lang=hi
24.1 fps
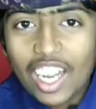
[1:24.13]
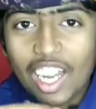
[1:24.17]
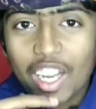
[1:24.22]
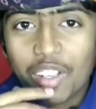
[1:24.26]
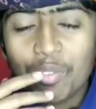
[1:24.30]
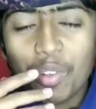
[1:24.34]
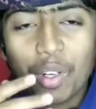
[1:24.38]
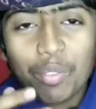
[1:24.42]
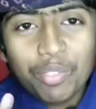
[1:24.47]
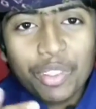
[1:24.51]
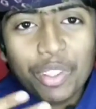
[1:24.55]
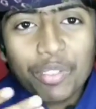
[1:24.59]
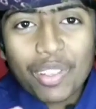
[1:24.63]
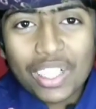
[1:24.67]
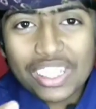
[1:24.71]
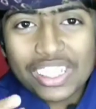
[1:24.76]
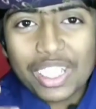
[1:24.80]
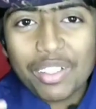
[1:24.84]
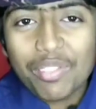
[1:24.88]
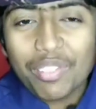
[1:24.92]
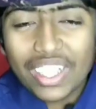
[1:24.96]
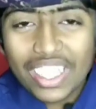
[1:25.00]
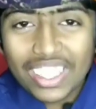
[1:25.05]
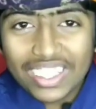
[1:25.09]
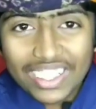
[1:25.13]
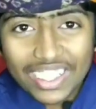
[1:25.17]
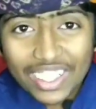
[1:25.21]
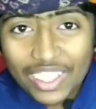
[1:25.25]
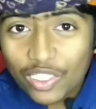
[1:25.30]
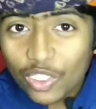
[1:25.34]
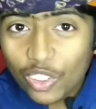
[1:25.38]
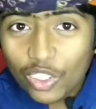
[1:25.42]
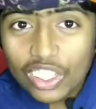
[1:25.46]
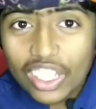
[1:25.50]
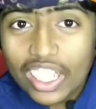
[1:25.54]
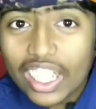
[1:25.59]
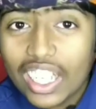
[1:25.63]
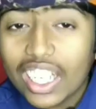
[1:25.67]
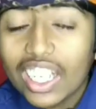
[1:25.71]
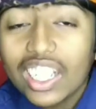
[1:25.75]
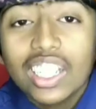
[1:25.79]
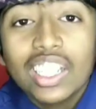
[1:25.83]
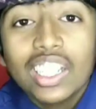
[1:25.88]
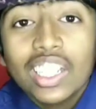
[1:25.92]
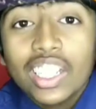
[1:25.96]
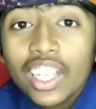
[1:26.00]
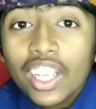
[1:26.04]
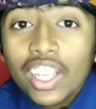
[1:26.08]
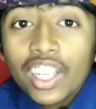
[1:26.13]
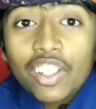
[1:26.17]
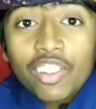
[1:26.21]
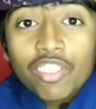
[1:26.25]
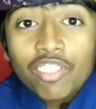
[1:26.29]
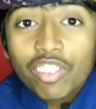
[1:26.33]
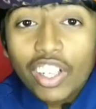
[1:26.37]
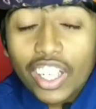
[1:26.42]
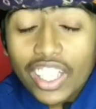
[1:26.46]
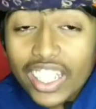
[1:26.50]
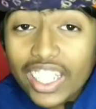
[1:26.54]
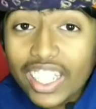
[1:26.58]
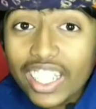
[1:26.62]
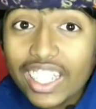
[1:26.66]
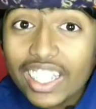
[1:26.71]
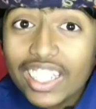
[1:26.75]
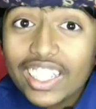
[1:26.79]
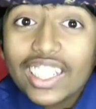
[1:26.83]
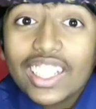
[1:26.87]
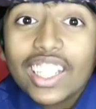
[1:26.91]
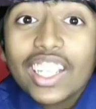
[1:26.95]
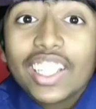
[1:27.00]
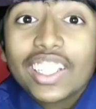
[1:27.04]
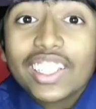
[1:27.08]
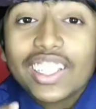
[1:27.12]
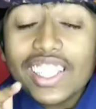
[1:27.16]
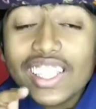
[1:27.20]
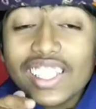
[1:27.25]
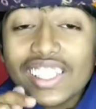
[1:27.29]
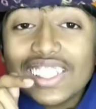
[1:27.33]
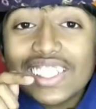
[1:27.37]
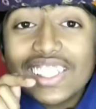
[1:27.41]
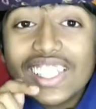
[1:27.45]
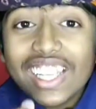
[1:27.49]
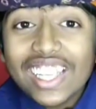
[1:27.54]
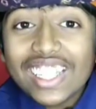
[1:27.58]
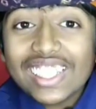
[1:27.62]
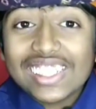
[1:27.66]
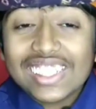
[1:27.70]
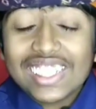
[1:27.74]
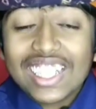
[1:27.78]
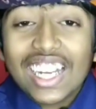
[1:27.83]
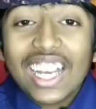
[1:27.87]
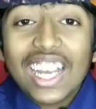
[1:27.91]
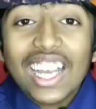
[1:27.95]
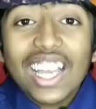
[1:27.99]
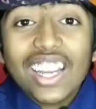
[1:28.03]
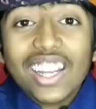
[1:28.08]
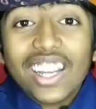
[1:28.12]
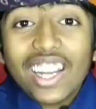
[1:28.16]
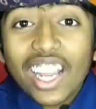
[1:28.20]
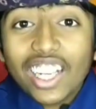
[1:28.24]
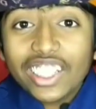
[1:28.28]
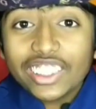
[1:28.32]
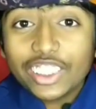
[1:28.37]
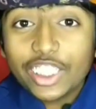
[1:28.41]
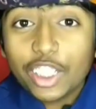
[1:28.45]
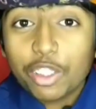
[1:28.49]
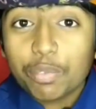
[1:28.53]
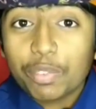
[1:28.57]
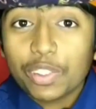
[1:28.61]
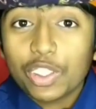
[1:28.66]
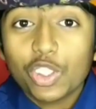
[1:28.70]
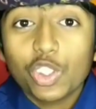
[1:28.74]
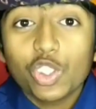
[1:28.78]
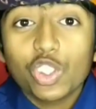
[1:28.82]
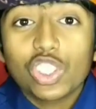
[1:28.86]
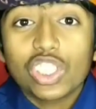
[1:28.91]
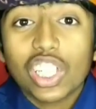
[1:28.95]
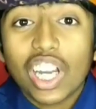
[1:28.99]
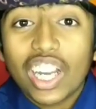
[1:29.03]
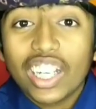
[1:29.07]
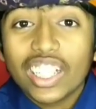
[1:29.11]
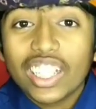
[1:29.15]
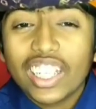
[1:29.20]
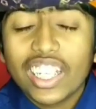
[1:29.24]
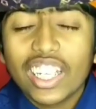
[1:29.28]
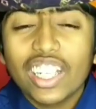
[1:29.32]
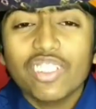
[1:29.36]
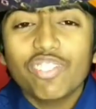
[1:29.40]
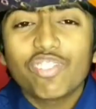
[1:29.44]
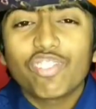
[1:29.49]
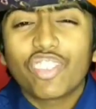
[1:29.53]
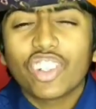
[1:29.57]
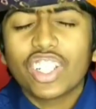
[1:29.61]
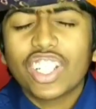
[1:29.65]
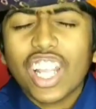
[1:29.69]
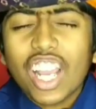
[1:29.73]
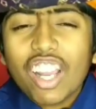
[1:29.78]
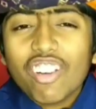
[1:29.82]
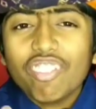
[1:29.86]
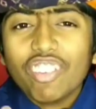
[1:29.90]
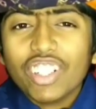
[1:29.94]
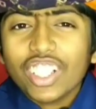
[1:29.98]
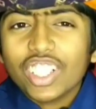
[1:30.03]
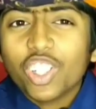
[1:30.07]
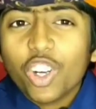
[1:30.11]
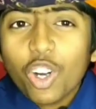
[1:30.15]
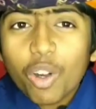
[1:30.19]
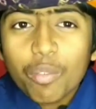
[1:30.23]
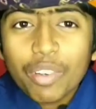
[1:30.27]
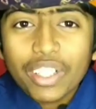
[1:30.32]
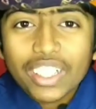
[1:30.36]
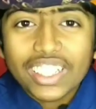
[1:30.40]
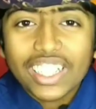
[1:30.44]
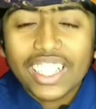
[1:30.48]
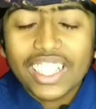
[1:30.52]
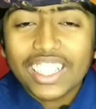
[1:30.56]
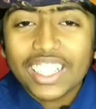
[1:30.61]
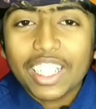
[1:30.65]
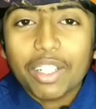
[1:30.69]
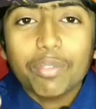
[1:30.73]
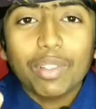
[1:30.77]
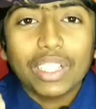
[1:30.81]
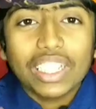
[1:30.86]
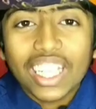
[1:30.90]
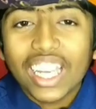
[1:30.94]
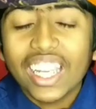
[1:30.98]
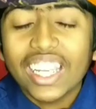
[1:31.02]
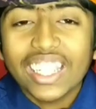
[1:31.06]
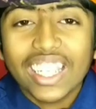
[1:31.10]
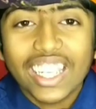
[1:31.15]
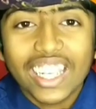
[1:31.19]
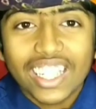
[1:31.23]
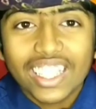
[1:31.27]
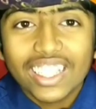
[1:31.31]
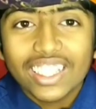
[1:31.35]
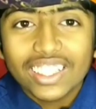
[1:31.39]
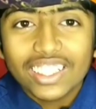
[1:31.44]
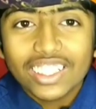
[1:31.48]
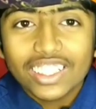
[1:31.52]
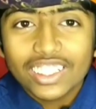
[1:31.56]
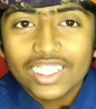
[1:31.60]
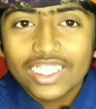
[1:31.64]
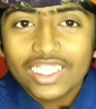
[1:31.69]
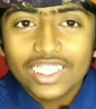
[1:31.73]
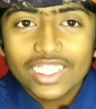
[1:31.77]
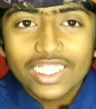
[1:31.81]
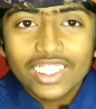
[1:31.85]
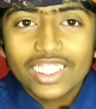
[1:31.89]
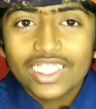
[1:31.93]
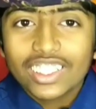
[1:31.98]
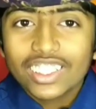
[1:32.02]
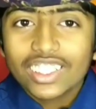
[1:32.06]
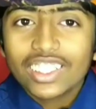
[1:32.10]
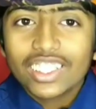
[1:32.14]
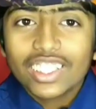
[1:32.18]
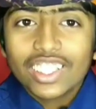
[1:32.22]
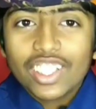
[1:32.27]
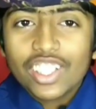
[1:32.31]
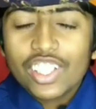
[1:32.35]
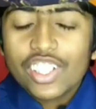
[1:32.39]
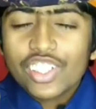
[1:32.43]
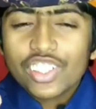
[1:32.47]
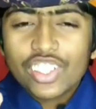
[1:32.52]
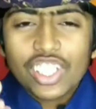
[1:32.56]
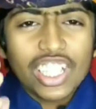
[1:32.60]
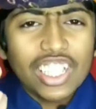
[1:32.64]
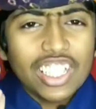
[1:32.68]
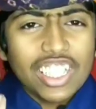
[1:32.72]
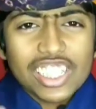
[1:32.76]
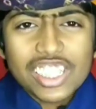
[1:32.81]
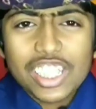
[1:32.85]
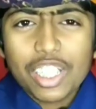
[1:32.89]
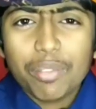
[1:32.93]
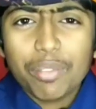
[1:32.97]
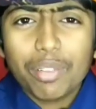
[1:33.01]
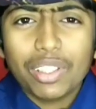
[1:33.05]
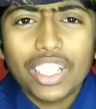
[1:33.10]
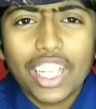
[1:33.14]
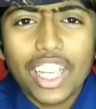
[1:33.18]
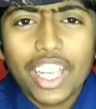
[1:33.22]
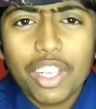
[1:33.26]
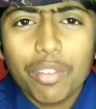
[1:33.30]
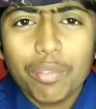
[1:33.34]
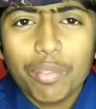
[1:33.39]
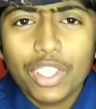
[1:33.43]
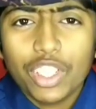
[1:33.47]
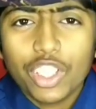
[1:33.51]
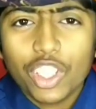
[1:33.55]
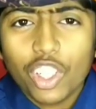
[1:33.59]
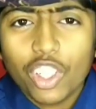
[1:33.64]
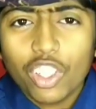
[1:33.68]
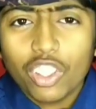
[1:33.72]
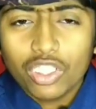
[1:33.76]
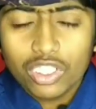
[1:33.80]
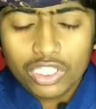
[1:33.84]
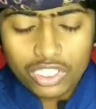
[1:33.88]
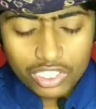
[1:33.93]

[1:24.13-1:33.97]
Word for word: हम अपनी भाषा में कहते हैं गोदा वही किस देश का राष्ट्रीय पशु सांड है फटाफट कमेंट करके बताइए जल्दी से बताइए मित्रों